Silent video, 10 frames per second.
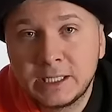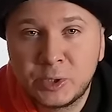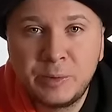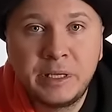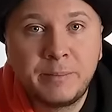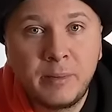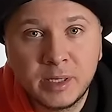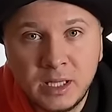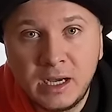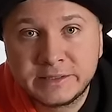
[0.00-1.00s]
которая мне
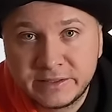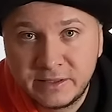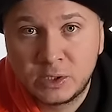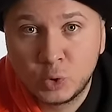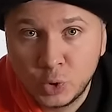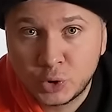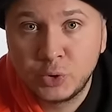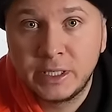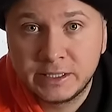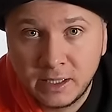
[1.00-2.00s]
помогла осознать то,
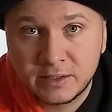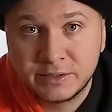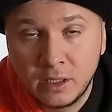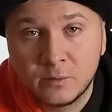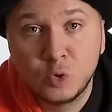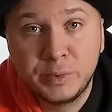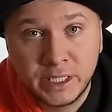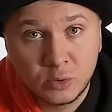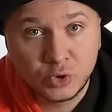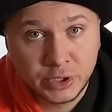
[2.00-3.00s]
что я и так знал в
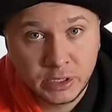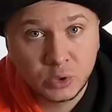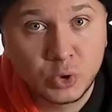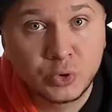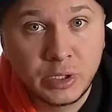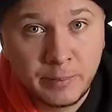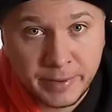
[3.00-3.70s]
глубине души. То, что я